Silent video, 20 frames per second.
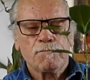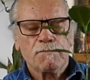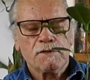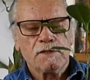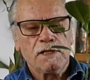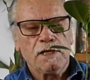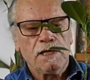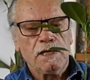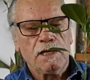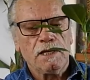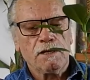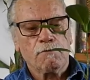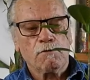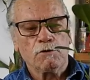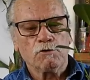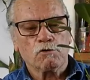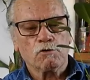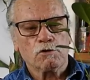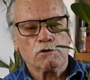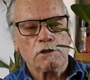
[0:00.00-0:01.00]
de
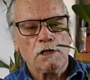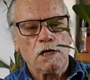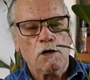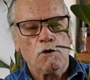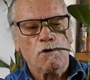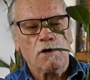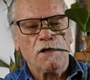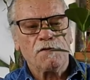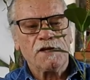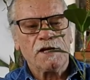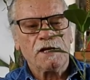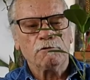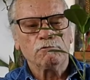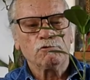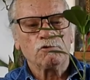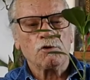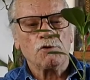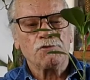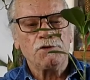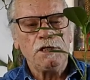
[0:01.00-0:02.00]
cuando corta la hoja deja un
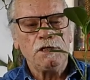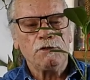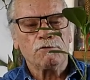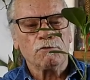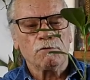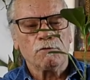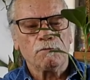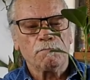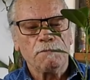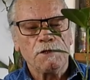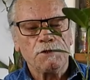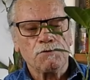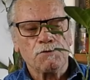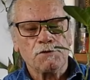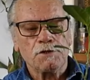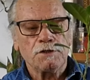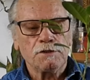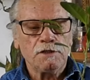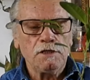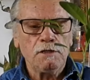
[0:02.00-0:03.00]
trocito, medio
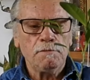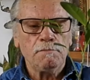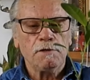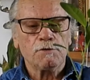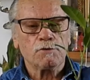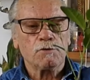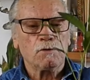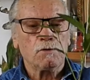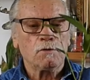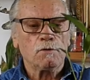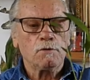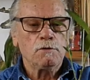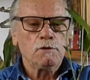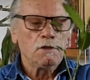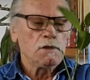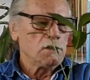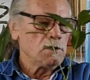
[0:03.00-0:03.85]
centímetro,